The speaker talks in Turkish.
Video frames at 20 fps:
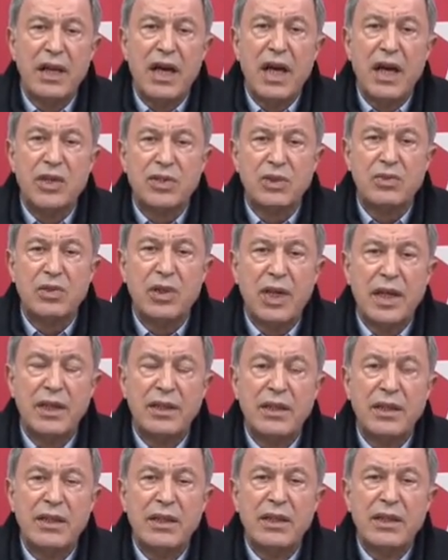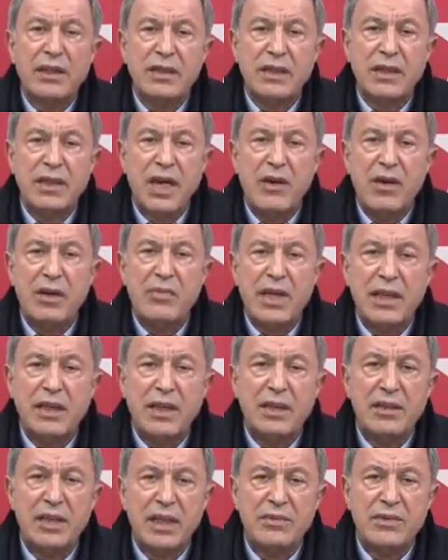açık olan e, hava
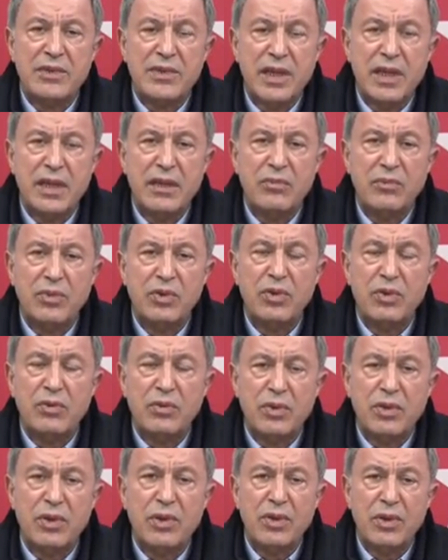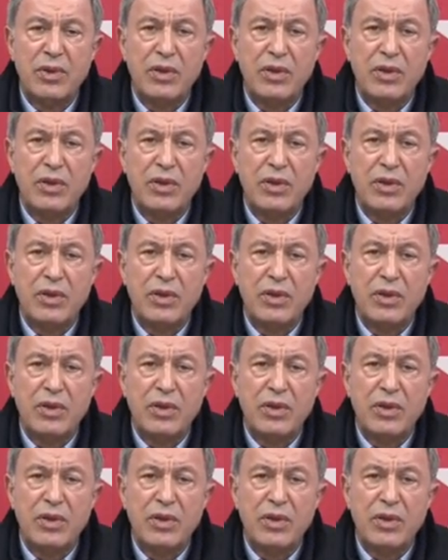meydanlarımıza bütün e,